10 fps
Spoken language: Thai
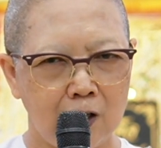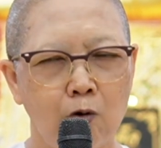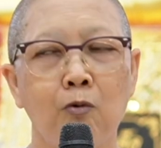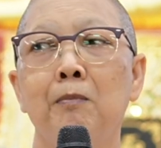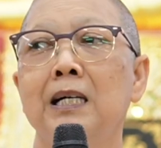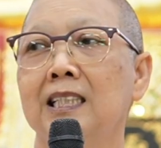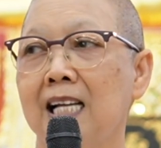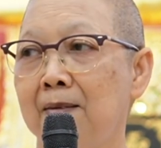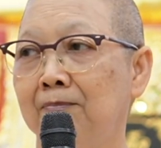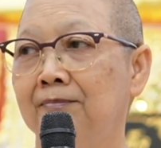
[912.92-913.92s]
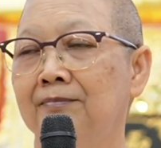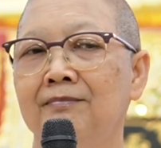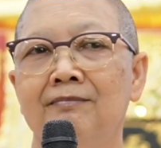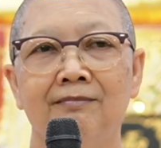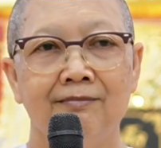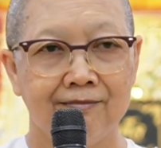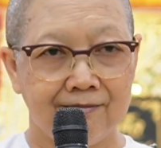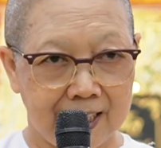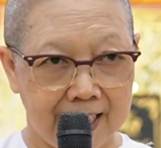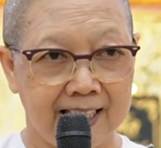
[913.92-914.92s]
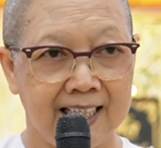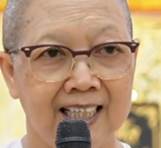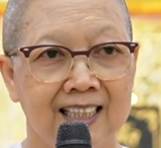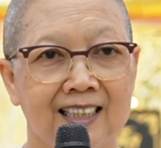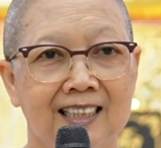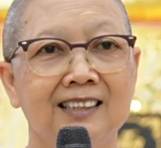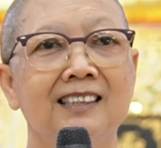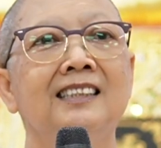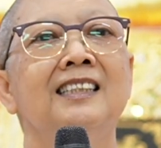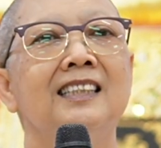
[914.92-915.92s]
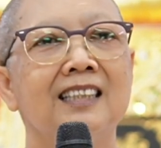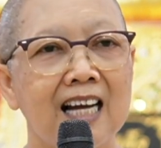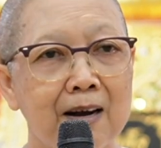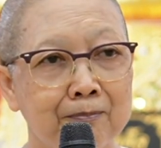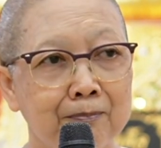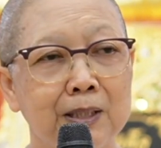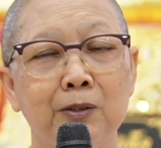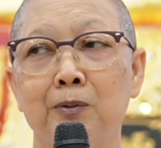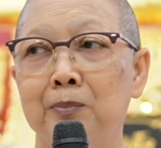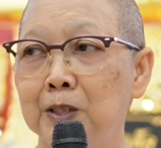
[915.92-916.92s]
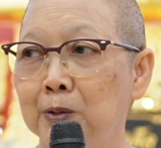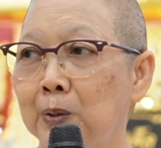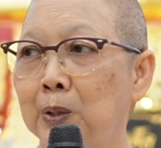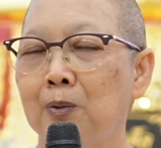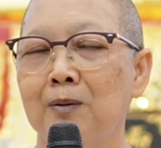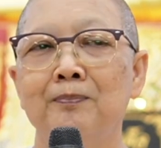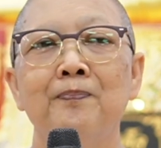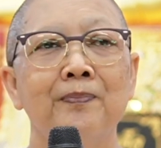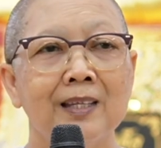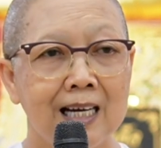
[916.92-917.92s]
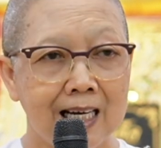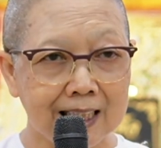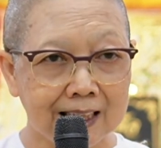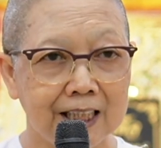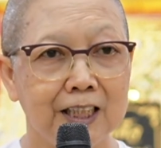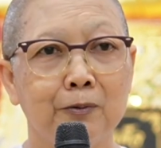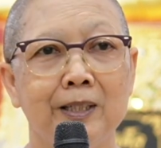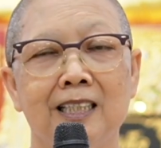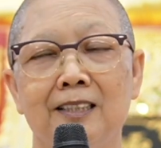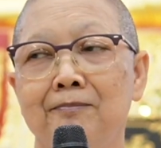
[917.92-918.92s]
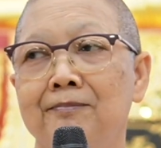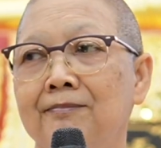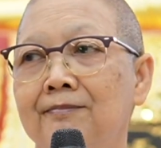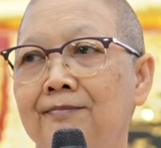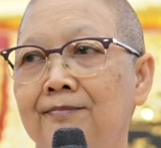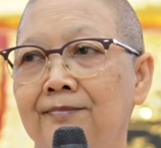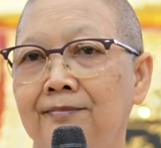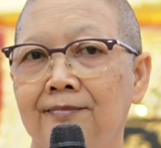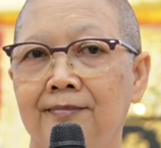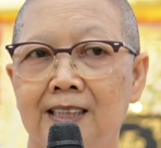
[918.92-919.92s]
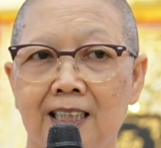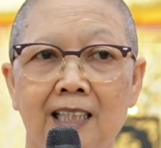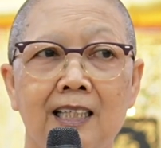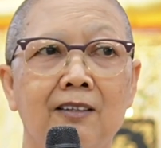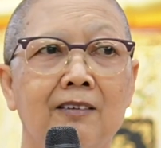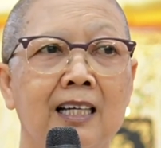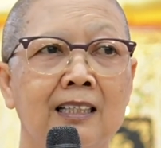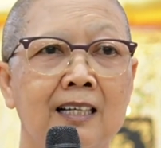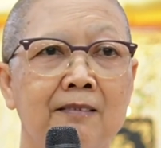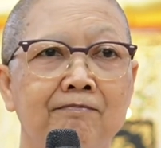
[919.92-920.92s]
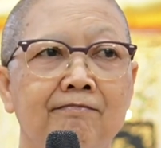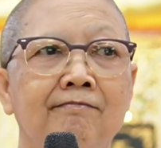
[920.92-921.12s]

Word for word: ลงมือทำดีก็คือทำประโยชน์เพื่อส่วนรวมให้ถี่กว่าเดิมเช่นเดียวกันกับ